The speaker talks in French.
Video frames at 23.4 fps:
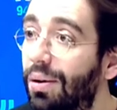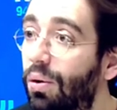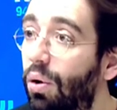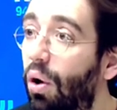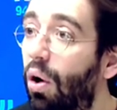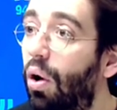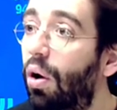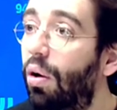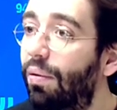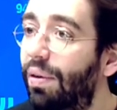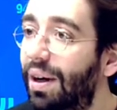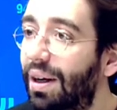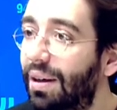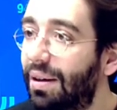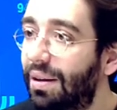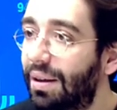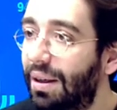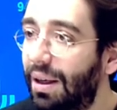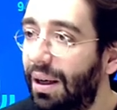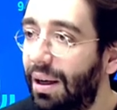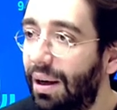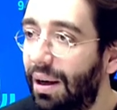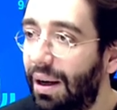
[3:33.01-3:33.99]
de
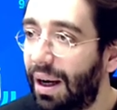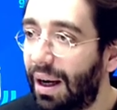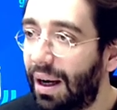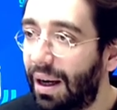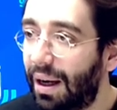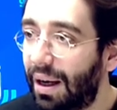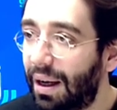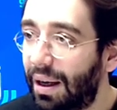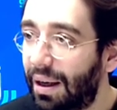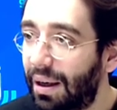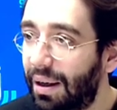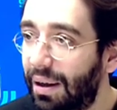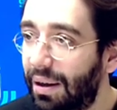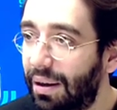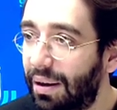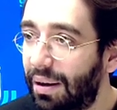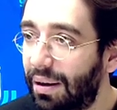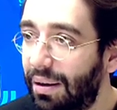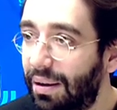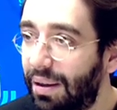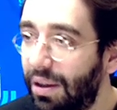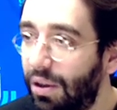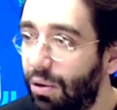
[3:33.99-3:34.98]
renverser la
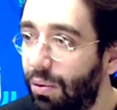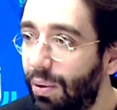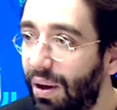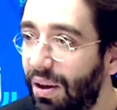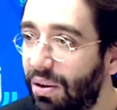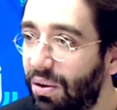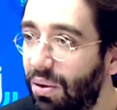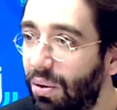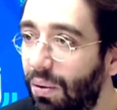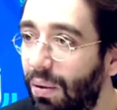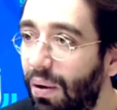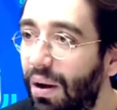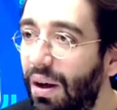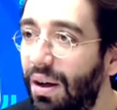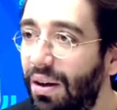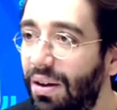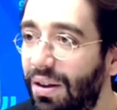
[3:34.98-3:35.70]
situation,